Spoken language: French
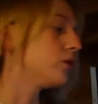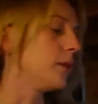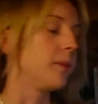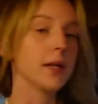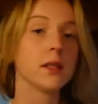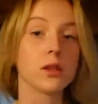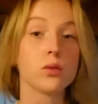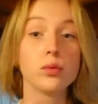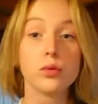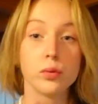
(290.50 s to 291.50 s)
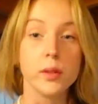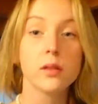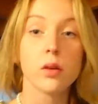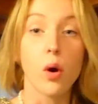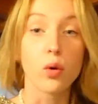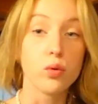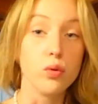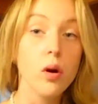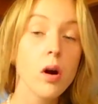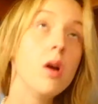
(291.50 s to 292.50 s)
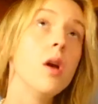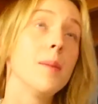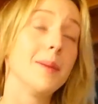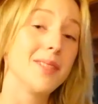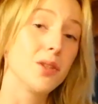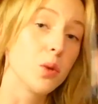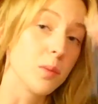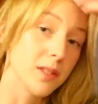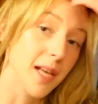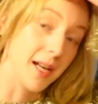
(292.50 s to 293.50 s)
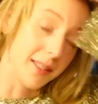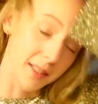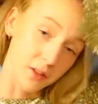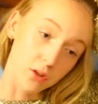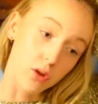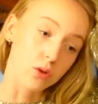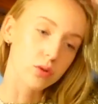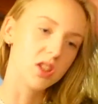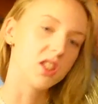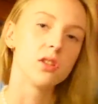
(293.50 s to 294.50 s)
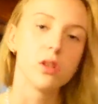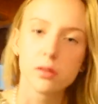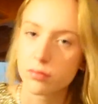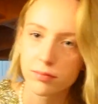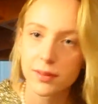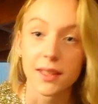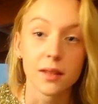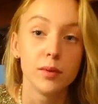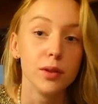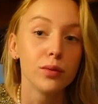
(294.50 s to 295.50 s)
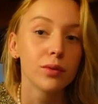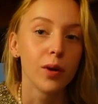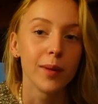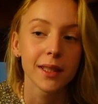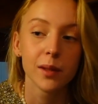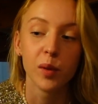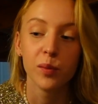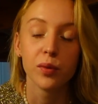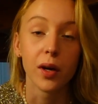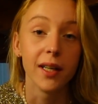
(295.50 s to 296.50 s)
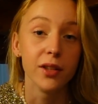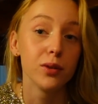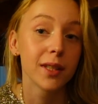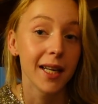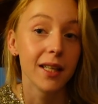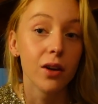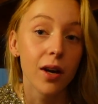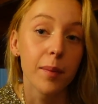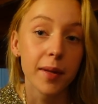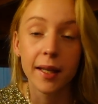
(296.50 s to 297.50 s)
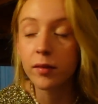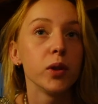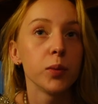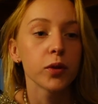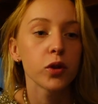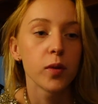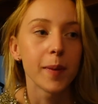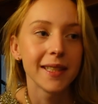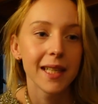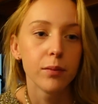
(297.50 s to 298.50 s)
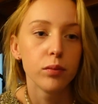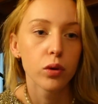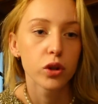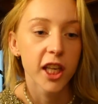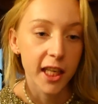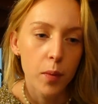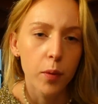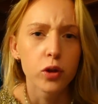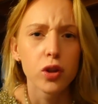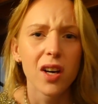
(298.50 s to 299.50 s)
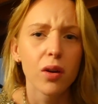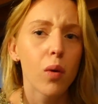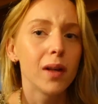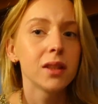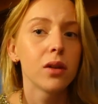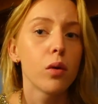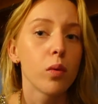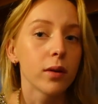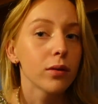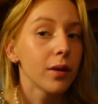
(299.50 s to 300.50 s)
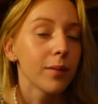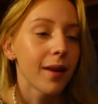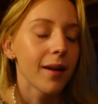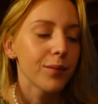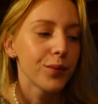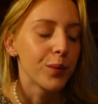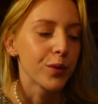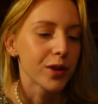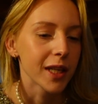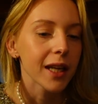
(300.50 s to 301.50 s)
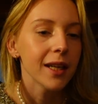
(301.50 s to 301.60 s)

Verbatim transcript: je vais partir tout de suite en cours, même si je commence à 13h30, j'ai genre 15 minutes grand maximum pour aller jusqu'à l'école à pied. Mais je pense que je vais passer à la boulangerie, me prendre genre un croissant ou un truc comme ça pour manger.